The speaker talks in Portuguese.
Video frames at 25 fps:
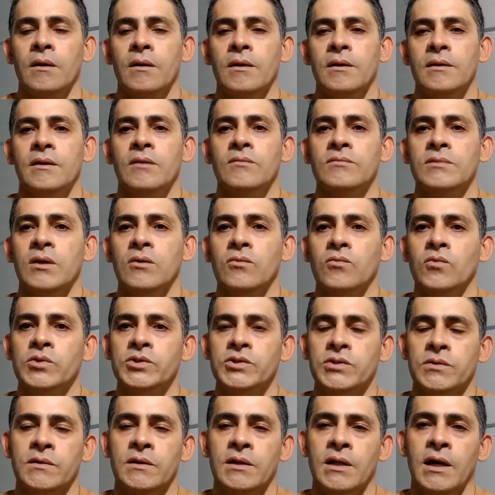e não deu
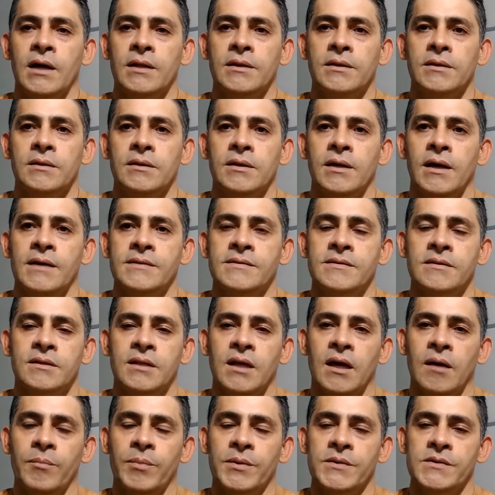continuidade às
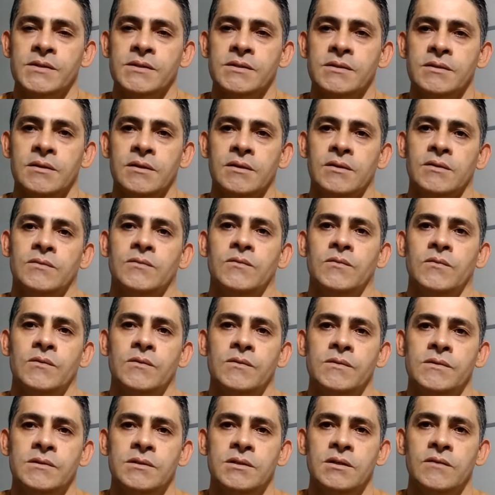etapas
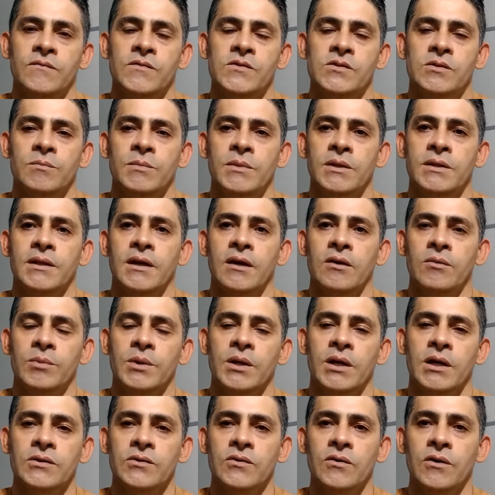do serviço militar
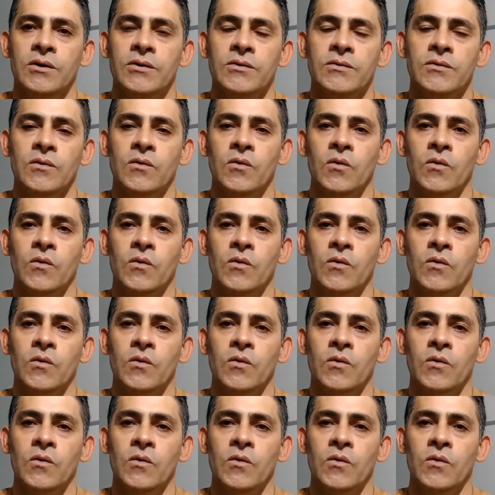obrigatório